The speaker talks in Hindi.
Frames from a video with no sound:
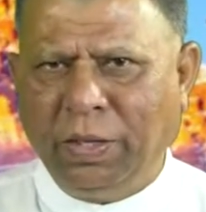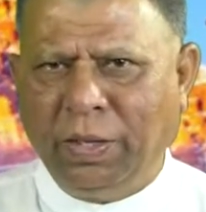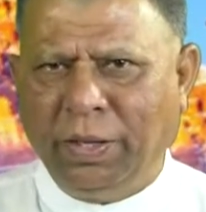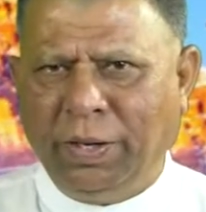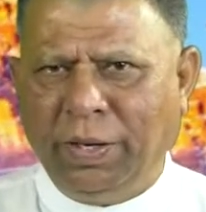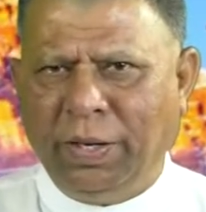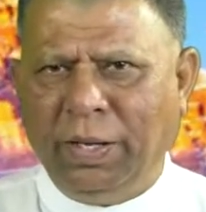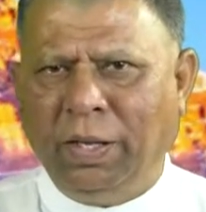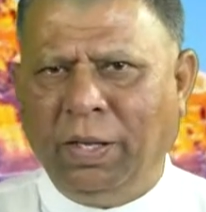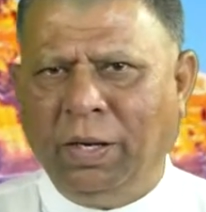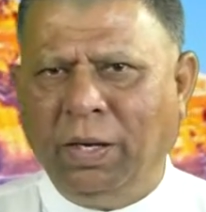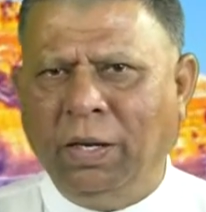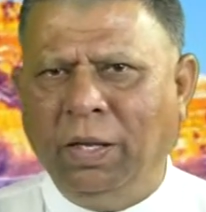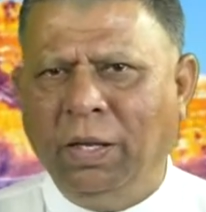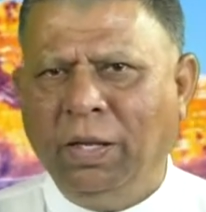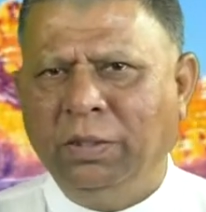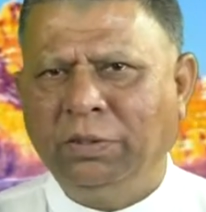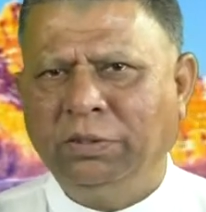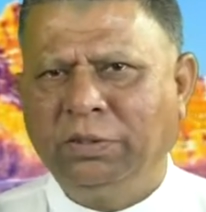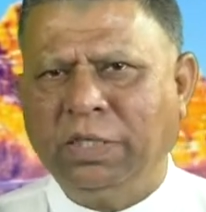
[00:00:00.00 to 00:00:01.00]
रियल
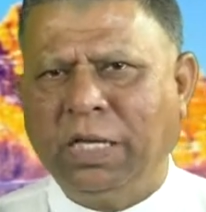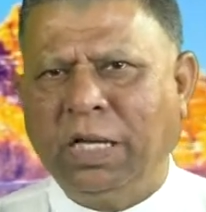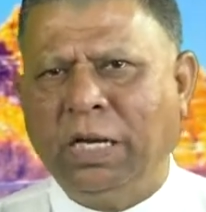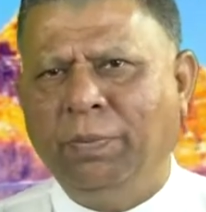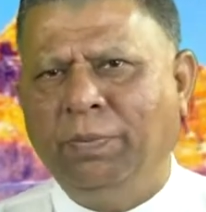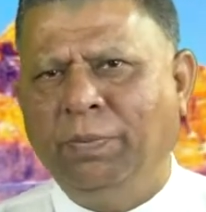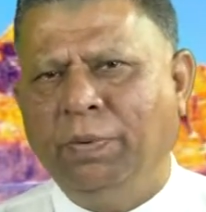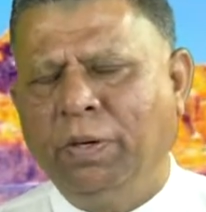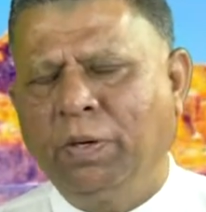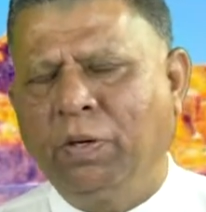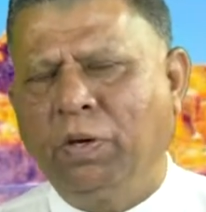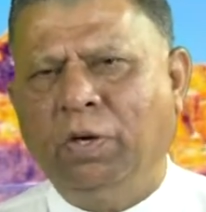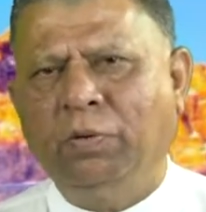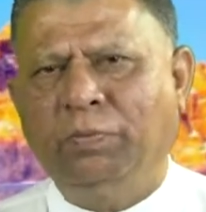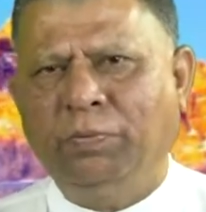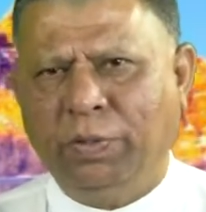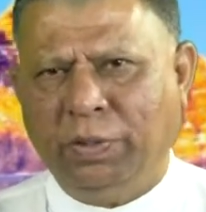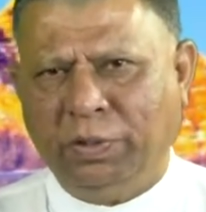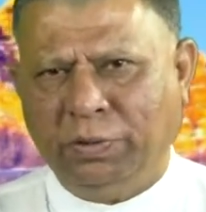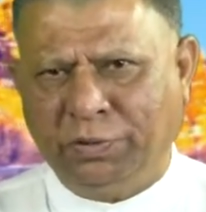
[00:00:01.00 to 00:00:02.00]
सेल्फ
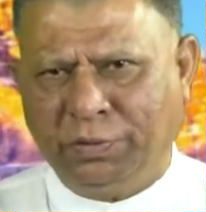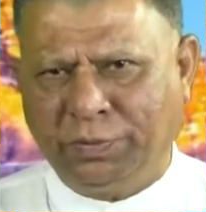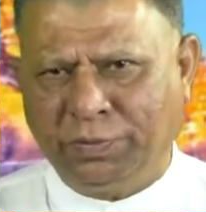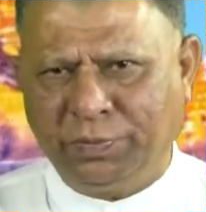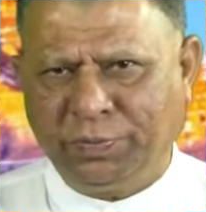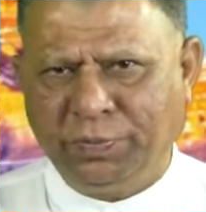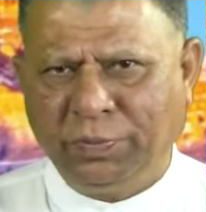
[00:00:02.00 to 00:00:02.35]
कॉन्फिडेंस